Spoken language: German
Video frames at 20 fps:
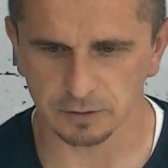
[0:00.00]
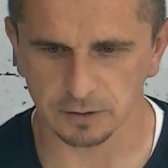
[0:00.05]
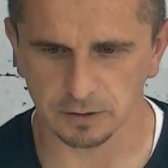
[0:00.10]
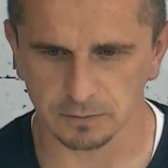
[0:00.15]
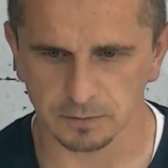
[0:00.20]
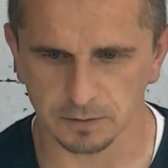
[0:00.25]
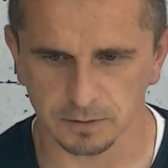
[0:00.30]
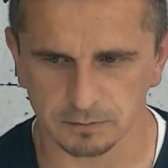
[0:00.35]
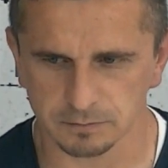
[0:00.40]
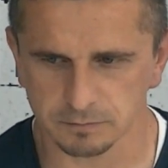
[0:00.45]

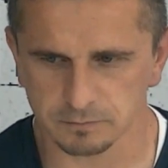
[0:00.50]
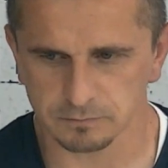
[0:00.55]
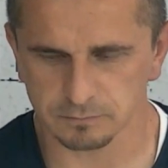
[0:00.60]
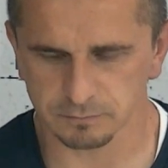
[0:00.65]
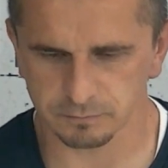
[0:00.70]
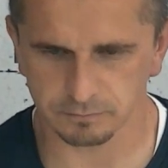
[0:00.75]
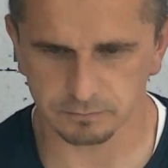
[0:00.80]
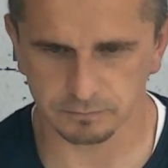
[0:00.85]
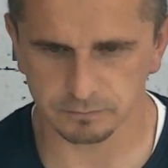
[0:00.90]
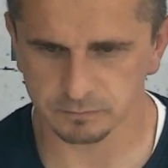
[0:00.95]
aber
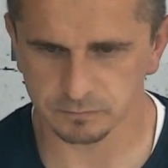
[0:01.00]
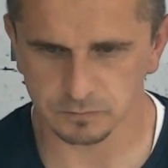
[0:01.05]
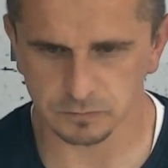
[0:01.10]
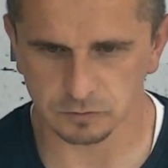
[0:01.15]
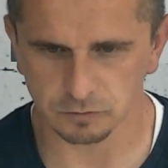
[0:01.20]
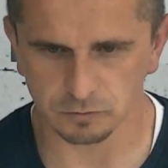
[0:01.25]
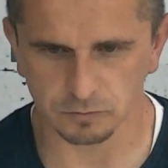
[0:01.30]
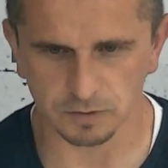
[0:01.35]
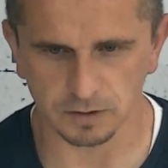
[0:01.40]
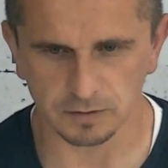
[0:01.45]

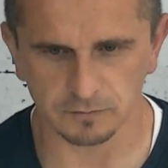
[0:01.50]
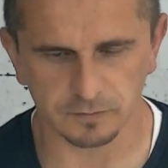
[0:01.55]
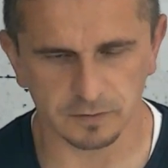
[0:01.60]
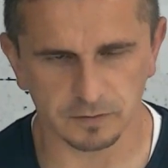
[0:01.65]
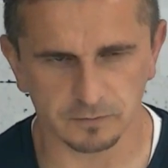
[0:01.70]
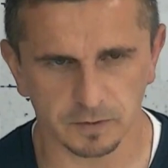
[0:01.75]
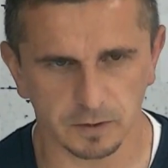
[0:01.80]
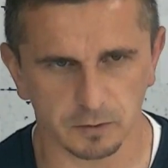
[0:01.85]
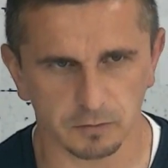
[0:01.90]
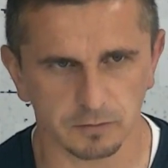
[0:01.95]
nochmal, wir
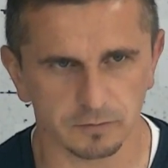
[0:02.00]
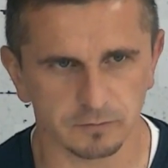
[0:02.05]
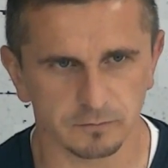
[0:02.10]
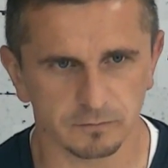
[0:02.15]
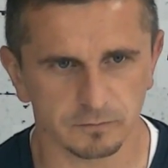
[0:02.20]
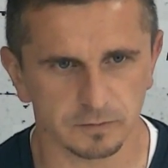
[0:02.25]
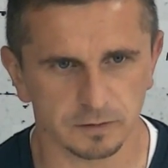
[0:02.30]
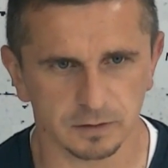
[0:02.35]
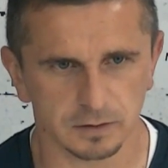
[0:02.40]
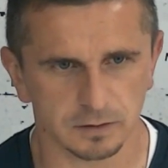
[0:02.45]
brauchen
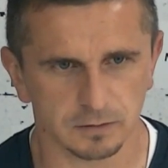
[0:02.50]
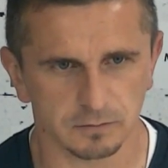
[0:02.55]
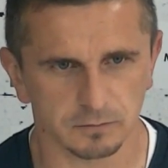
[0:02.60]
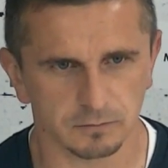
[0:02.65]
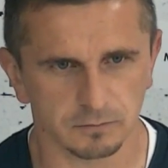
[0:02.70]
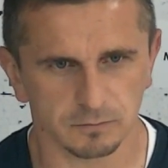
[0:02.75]
wieder einen